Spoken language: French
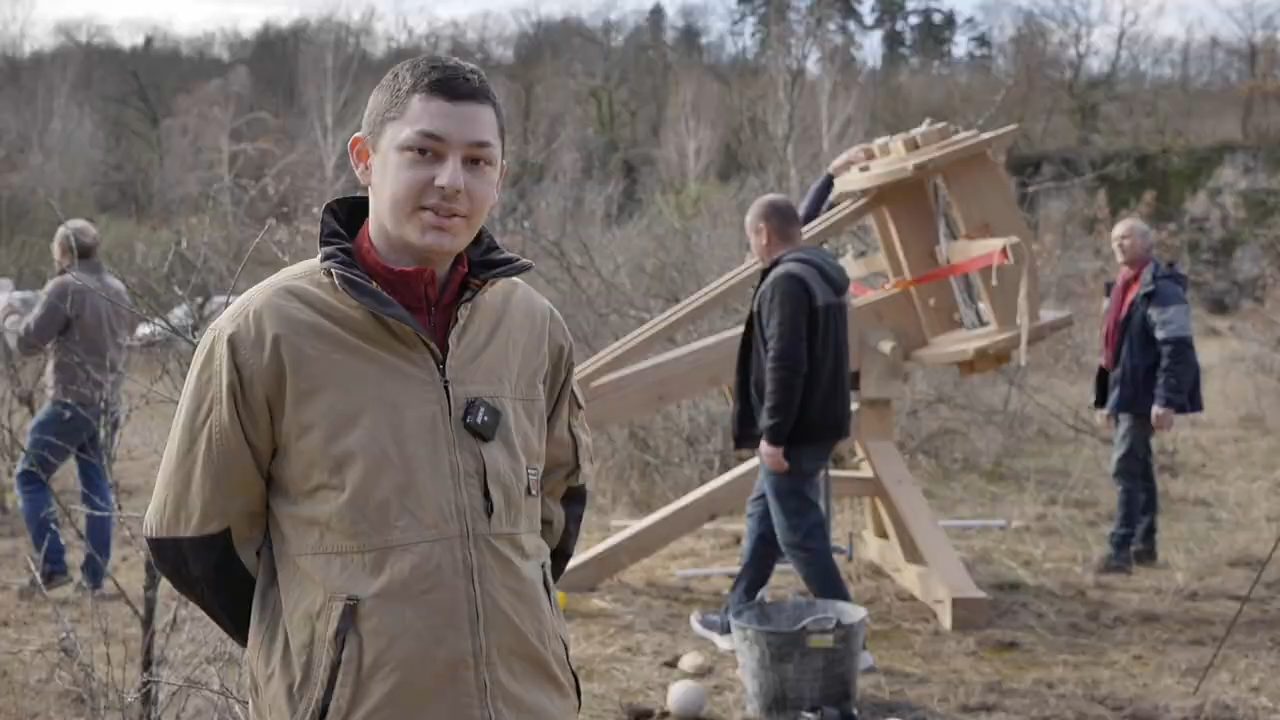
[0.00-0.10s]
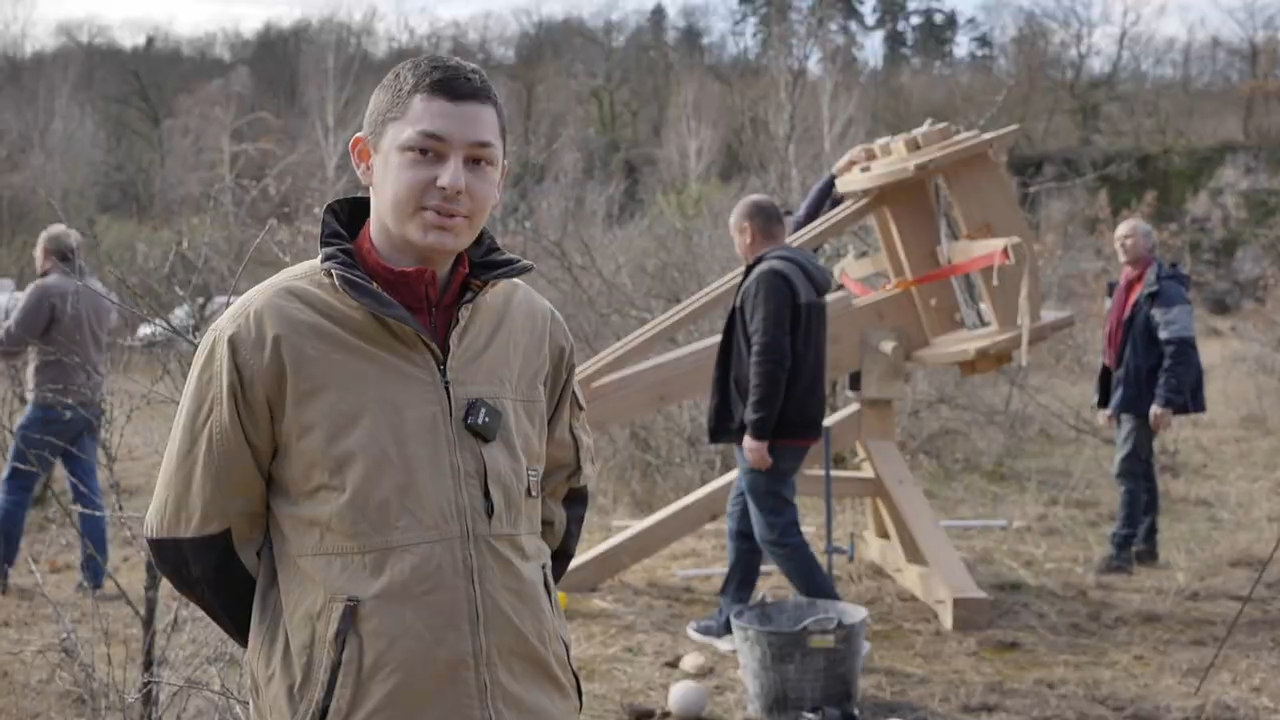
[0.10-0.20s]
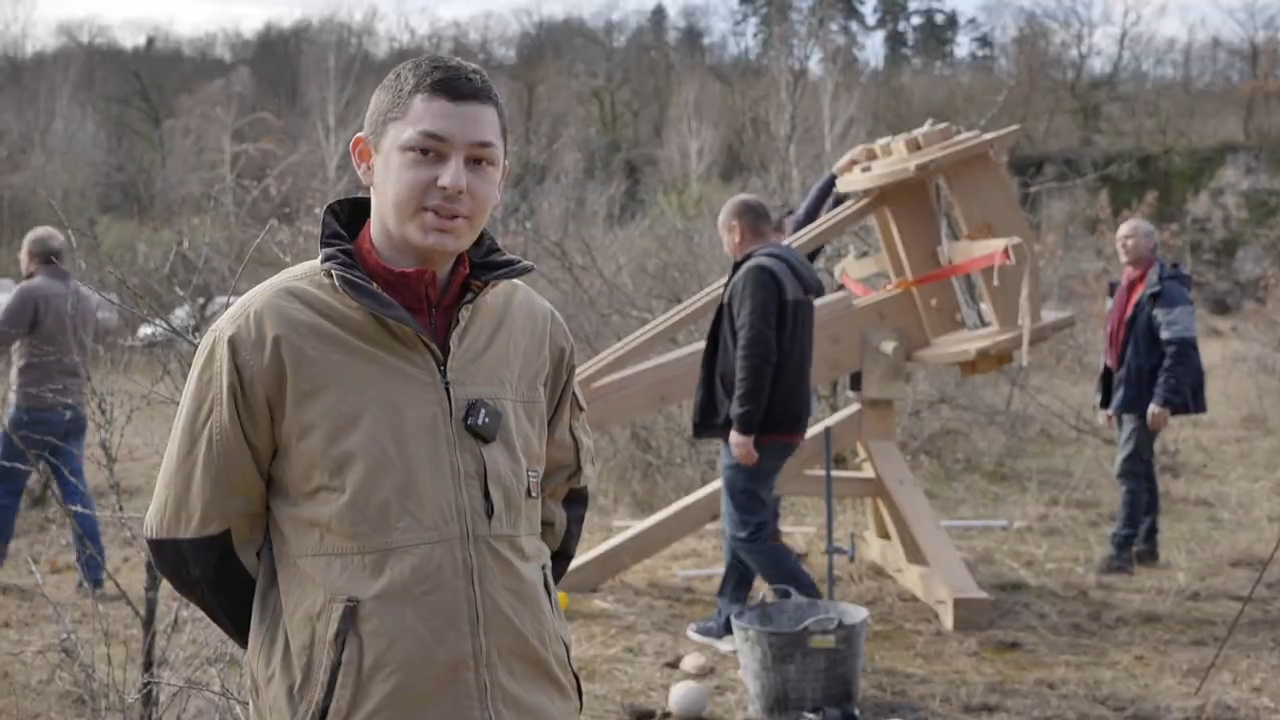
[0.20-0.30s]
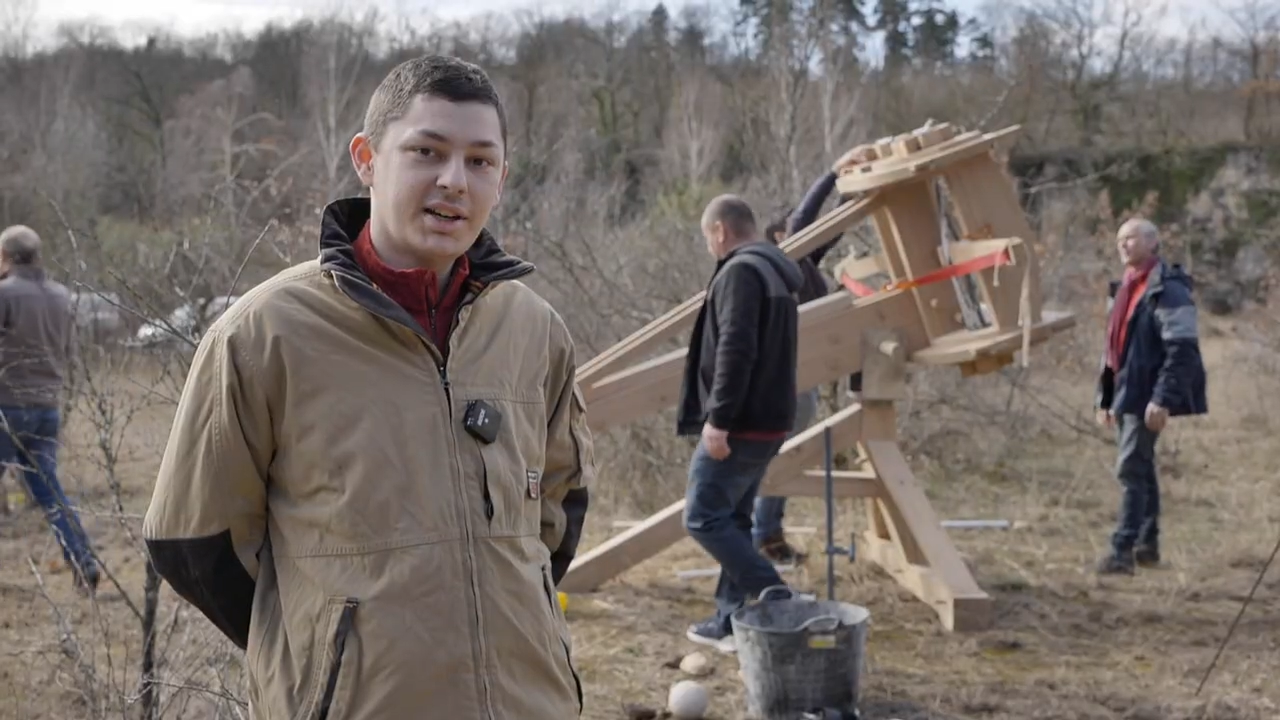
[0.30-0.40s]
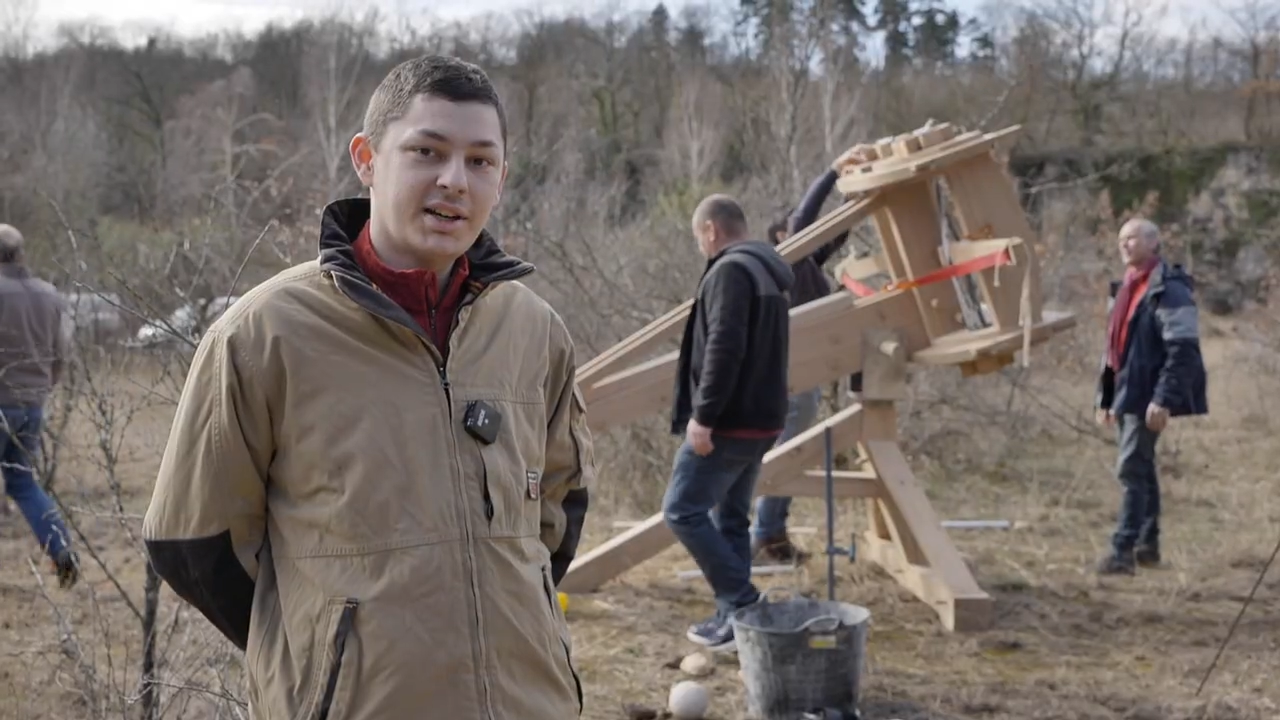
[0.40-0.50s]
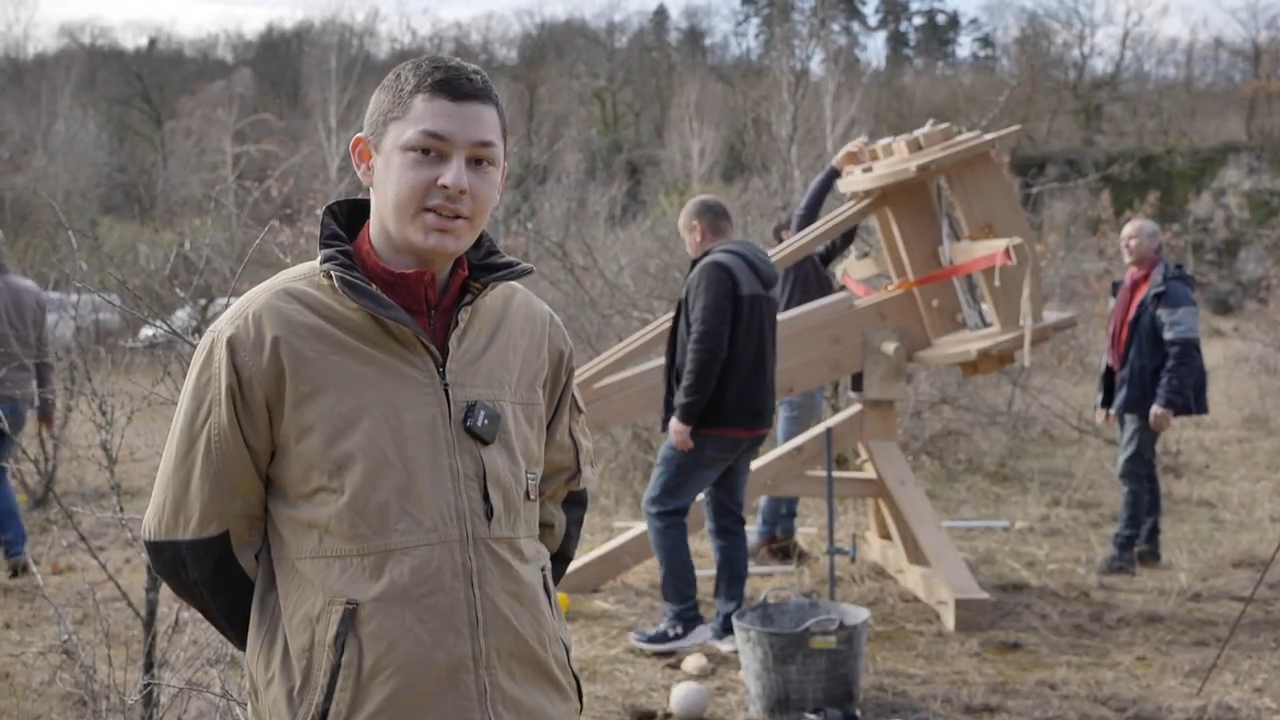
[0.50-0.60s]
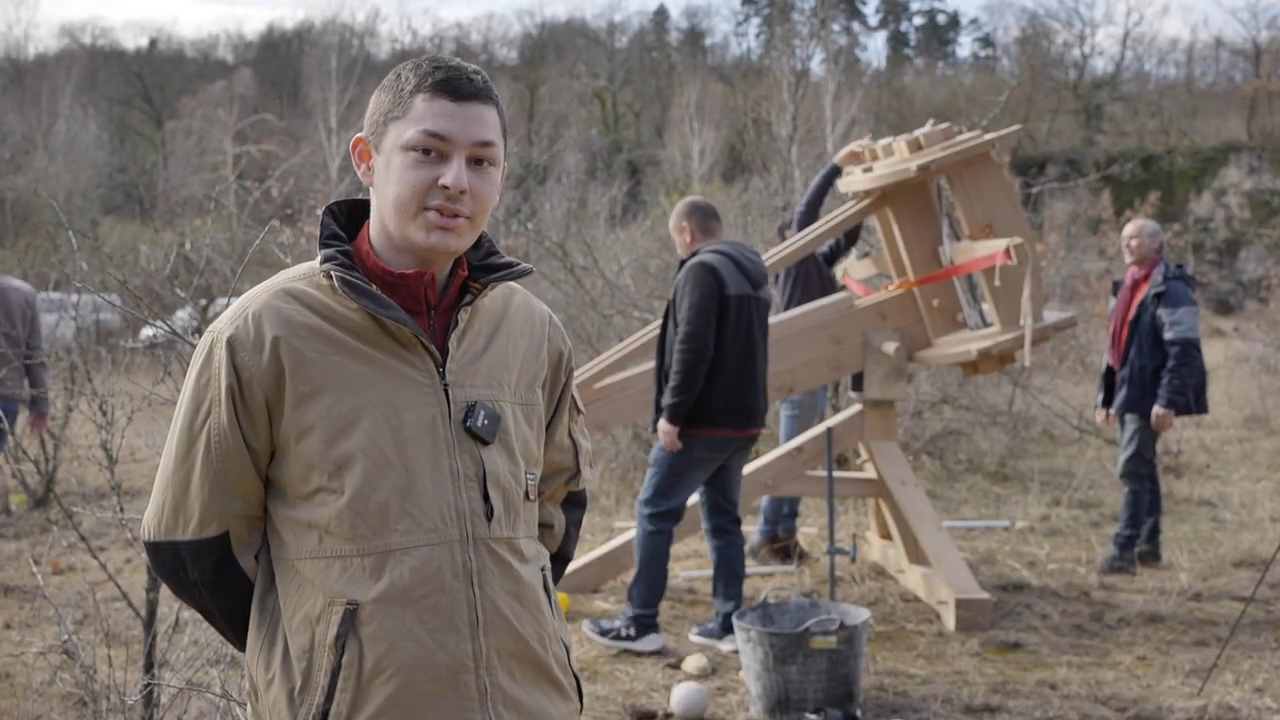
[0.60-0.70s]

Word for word: On a